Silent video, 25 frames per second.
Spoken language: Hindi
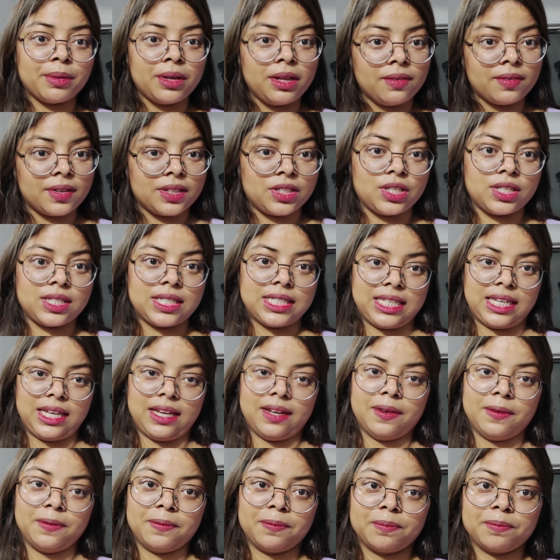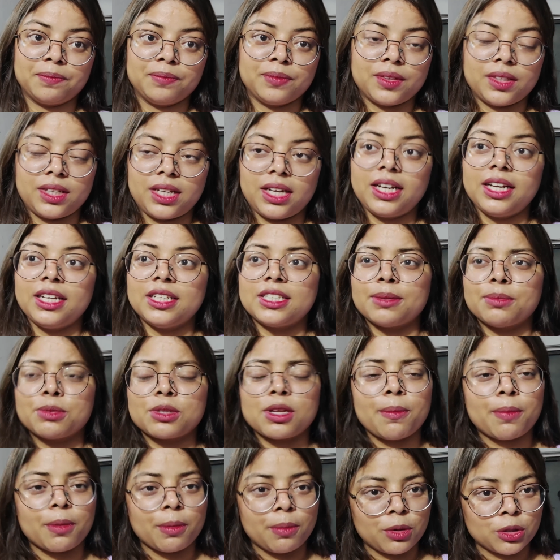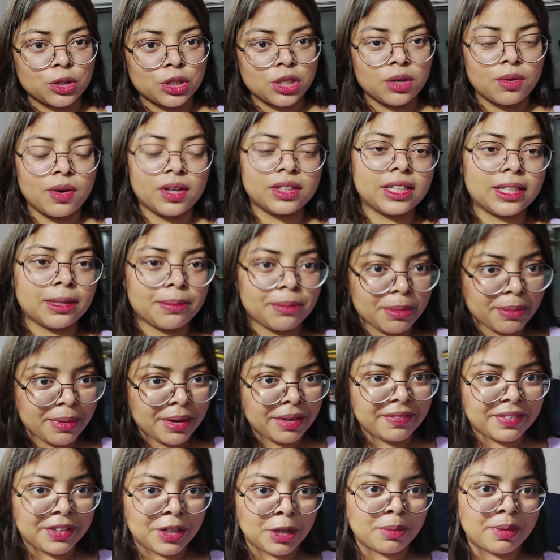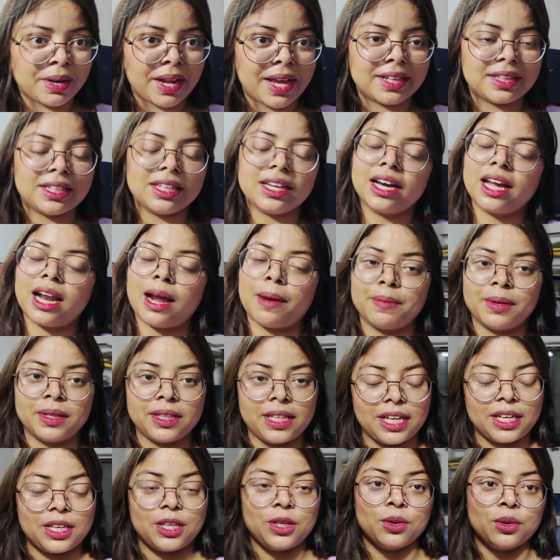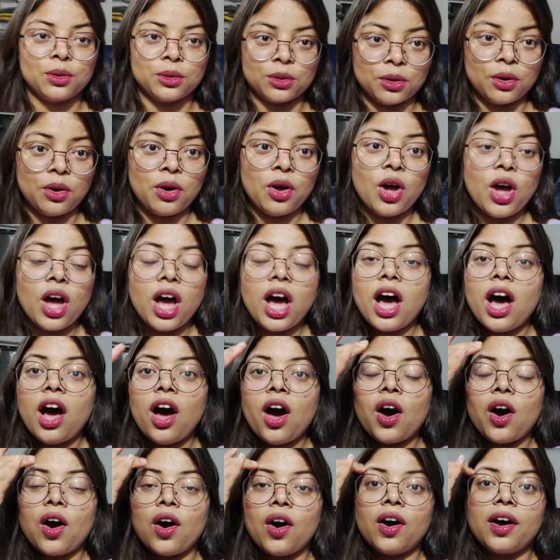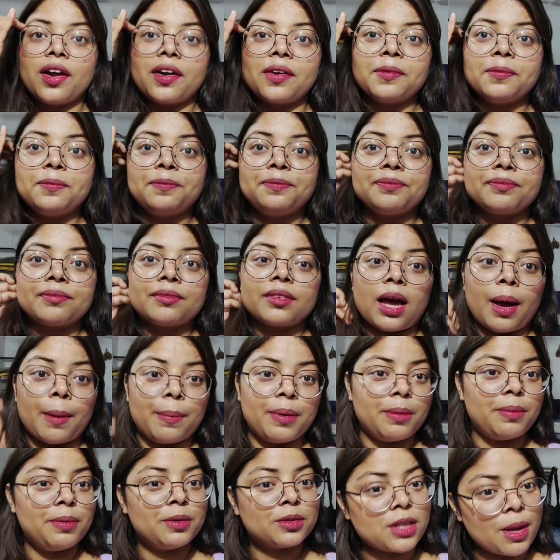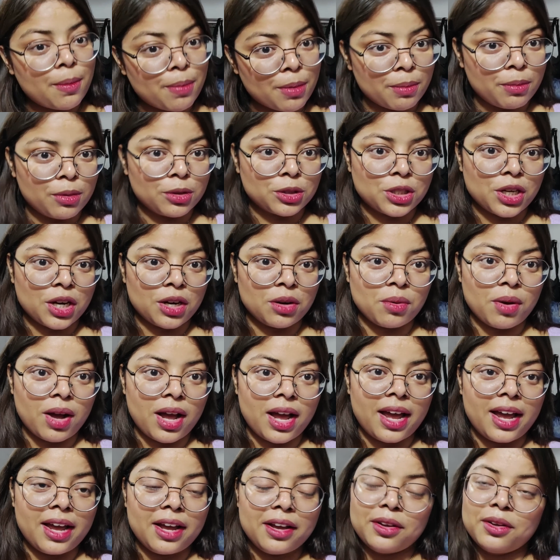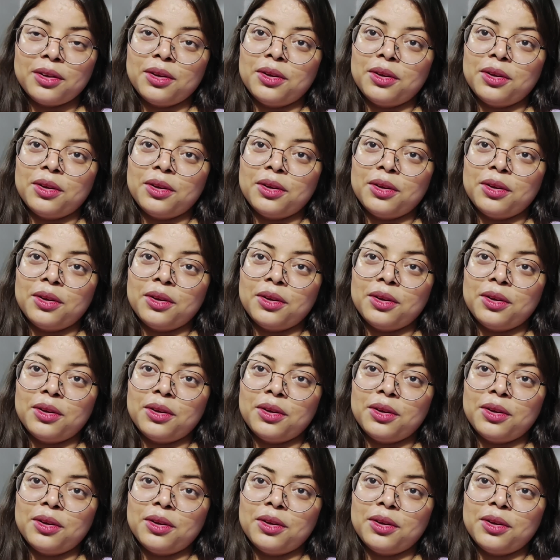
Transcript: अपनी वजह से है ठीक है जब उसका प्रमोशन हुआ था तभी मैंने वीडियो बनाई थी अगर आपने देखी हो तो और अभी भी उसका प्रमोशन हुआ है